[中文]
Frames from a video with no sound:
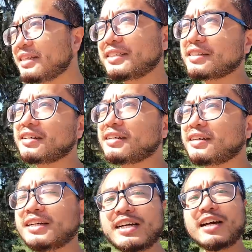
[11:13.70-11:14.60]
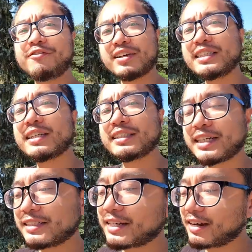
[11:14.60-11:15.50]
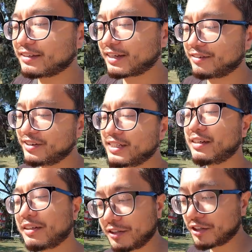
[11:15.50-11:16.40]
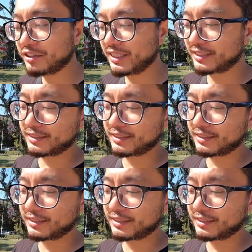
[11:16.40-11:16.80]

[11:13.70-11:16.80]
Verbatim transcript: 这个分层现象也非常的有意